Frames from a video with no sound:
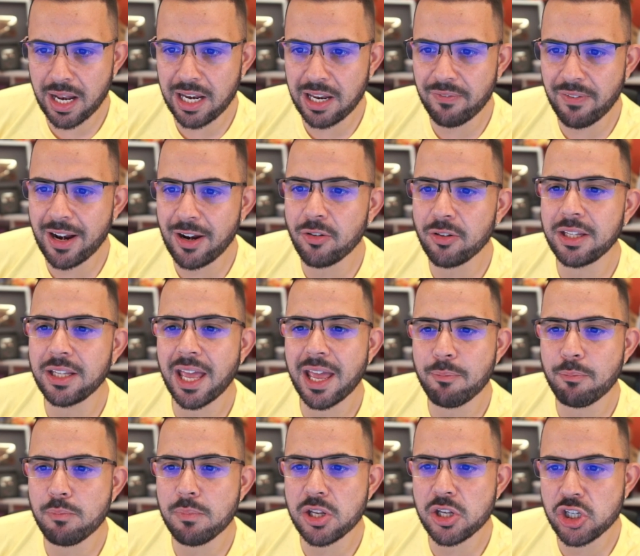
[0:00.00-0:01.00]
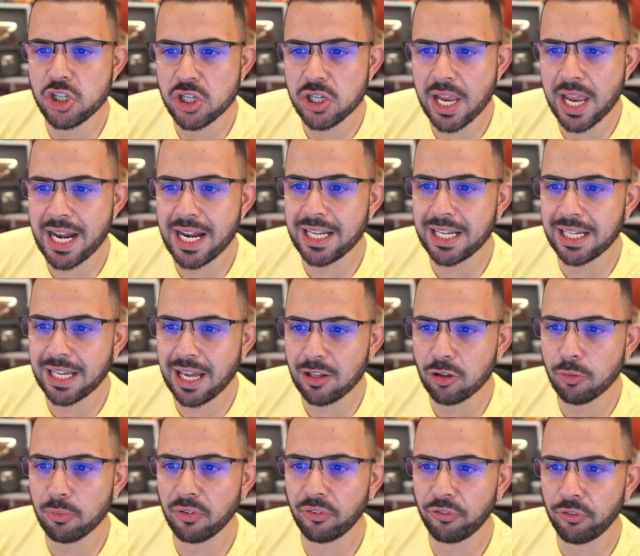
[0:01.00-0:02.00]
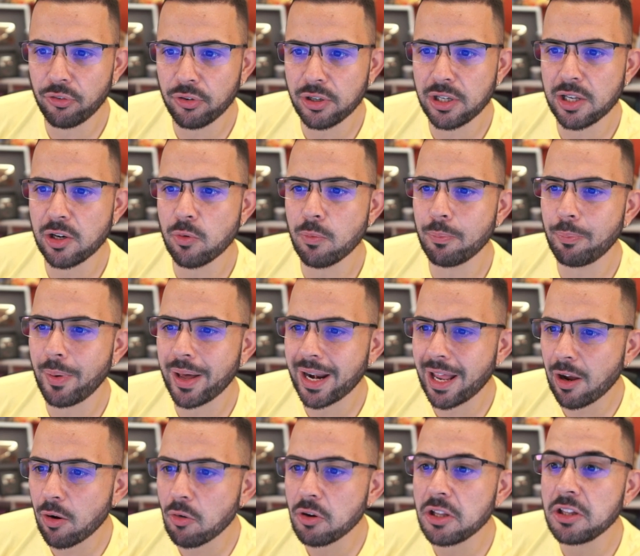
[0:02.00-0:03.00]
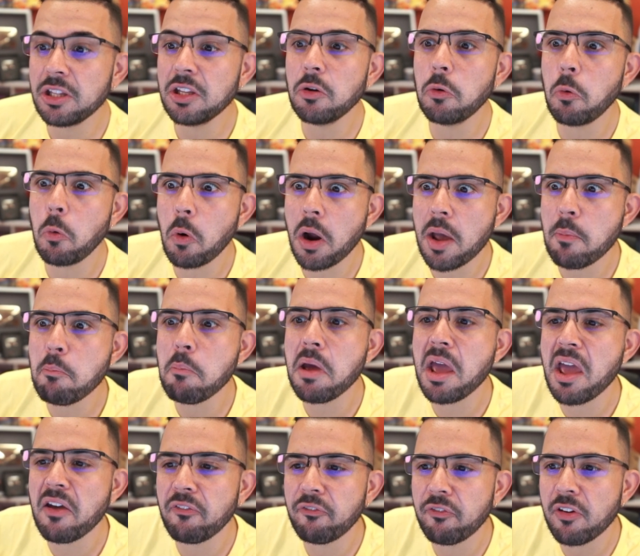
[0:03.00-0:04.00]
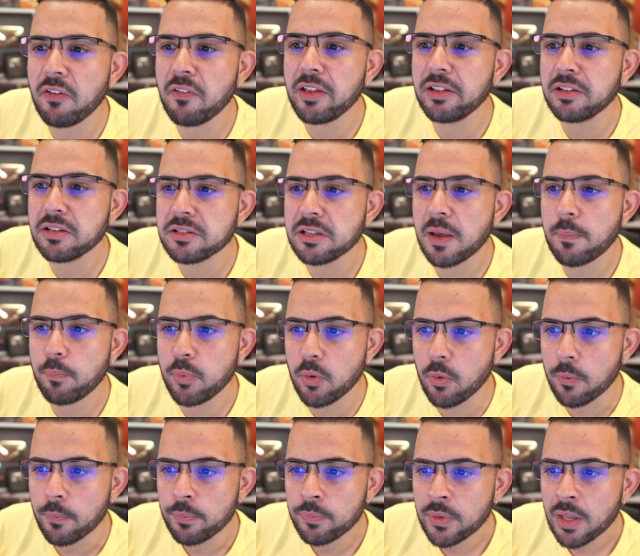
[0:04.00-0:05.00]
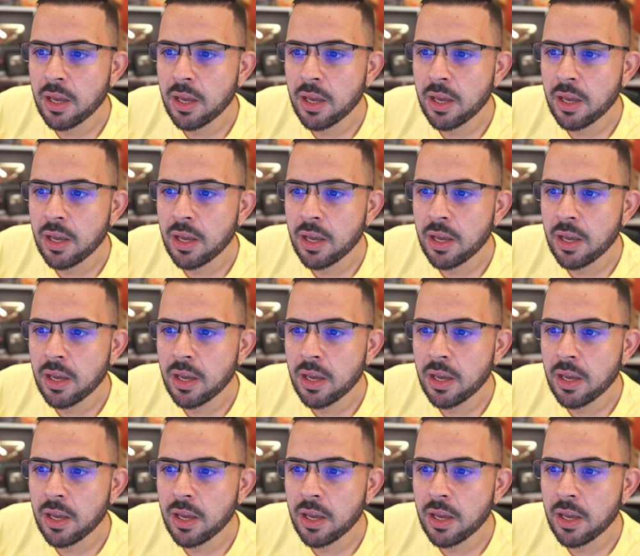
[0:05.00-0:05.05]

Il livello di MG è elencato per fornire un paragone di UMF 26+